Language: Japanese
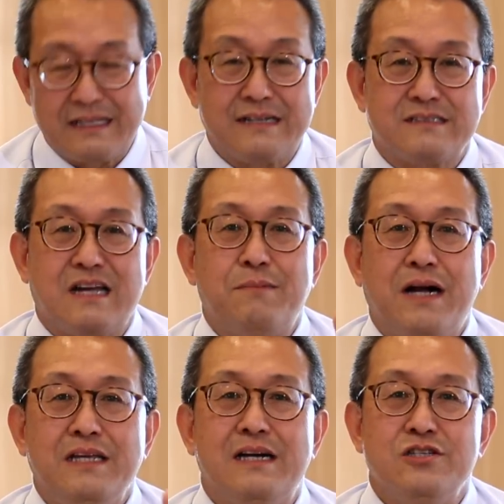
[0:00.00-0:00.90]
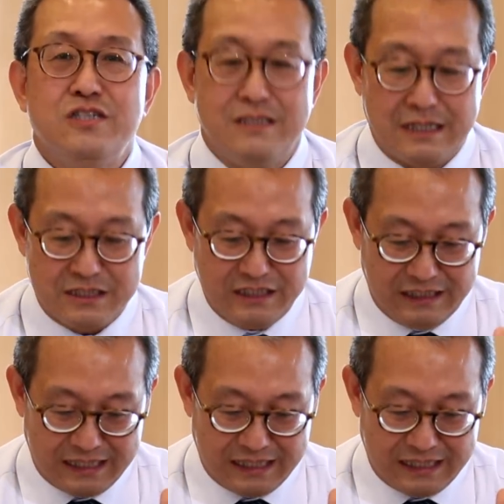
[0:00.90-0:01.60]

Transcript: たサマリア人たちに